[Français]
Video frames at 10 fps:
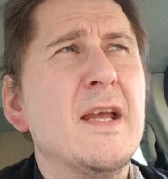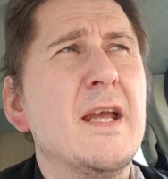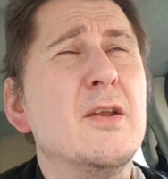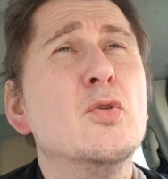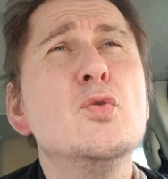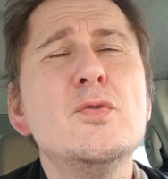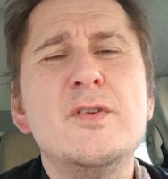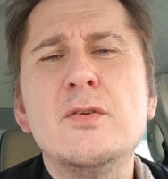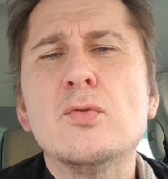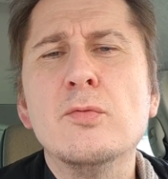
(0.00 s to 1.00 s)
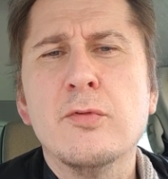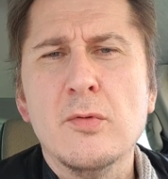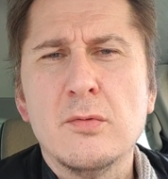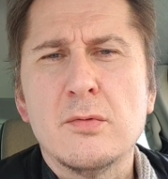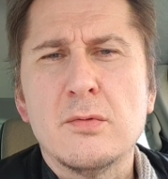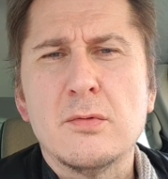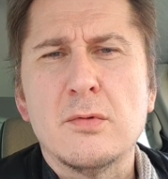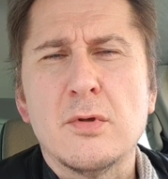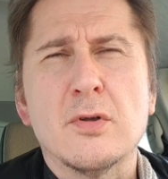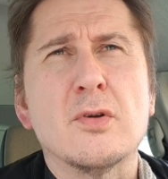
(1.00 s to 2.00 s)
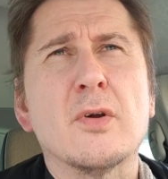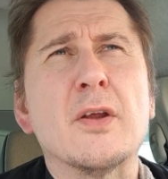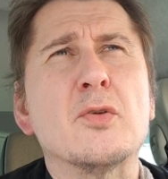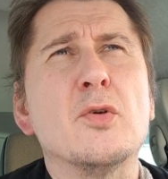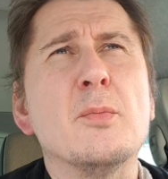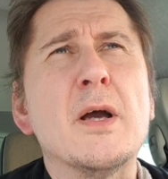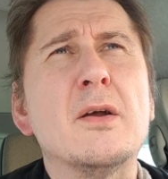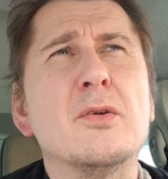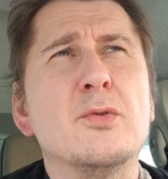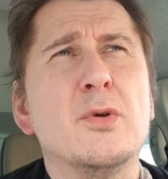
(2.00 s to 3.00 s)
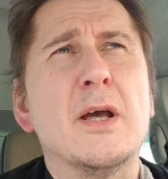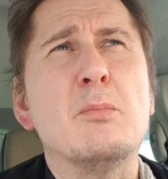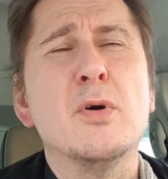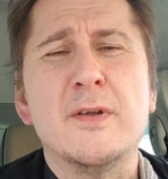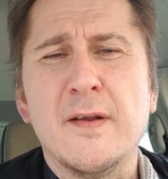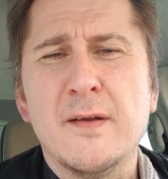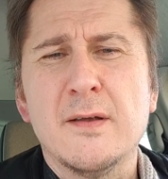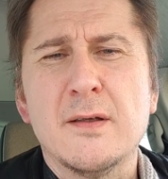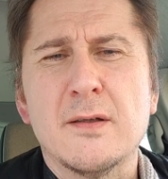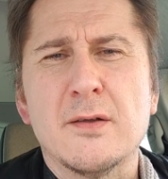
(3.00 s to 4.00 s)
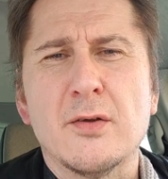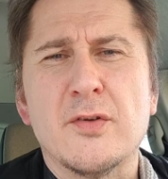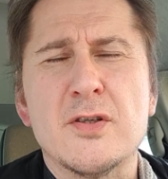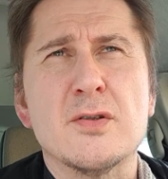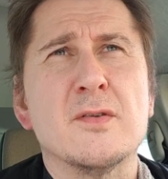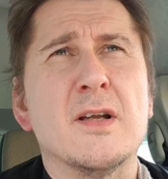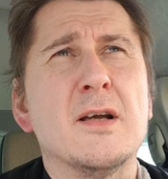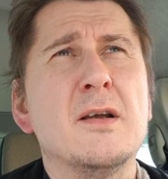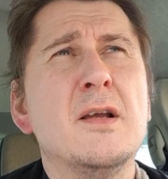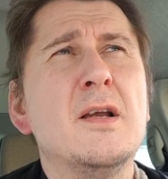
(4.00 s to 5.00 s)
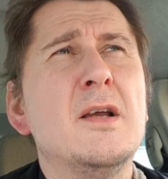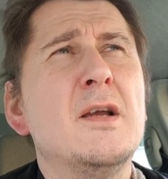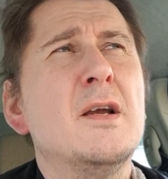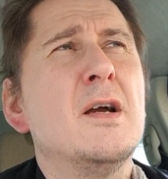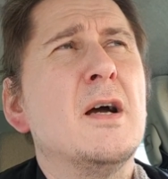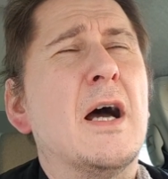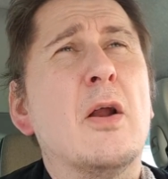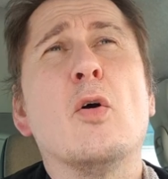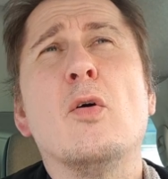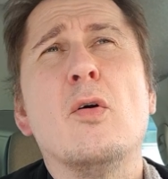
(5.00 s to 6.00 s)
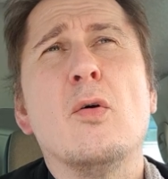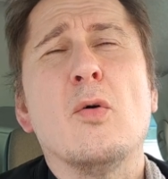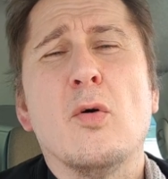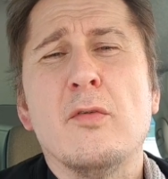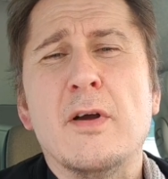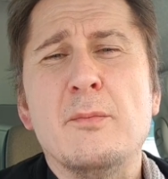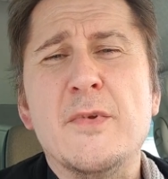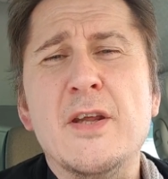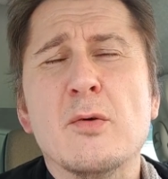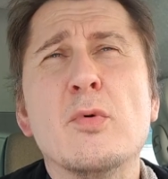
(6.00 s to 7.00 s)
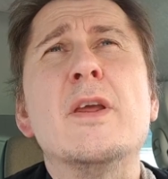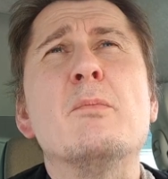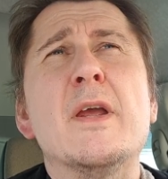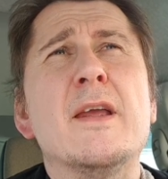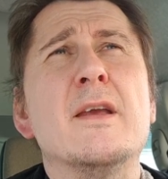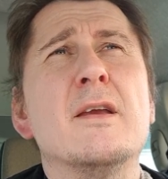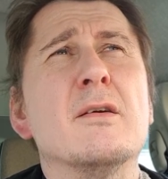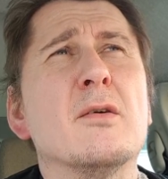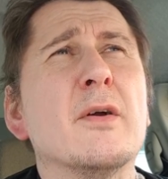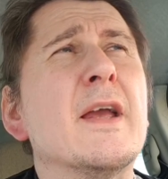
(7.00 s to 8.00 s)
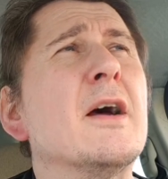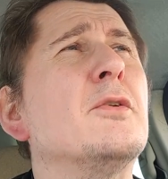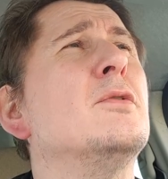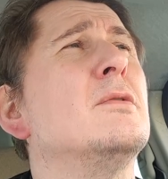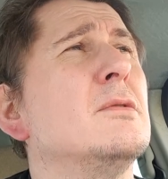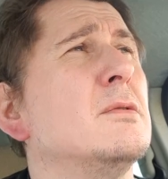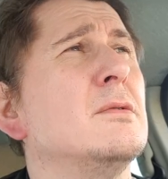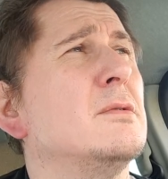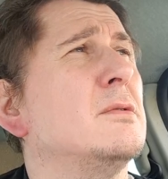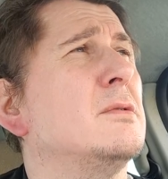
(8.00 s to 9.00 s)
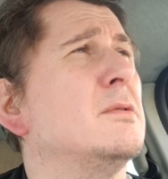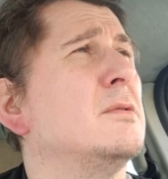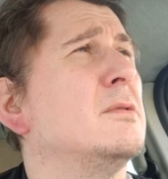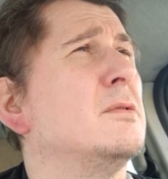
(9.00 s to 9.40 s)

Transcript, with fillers: Et nous y trouvons, en tant qu'êtres humains, de la beauté dans ces choses-là. Alors, euh, on va me dire, oui, mais regarde, euh,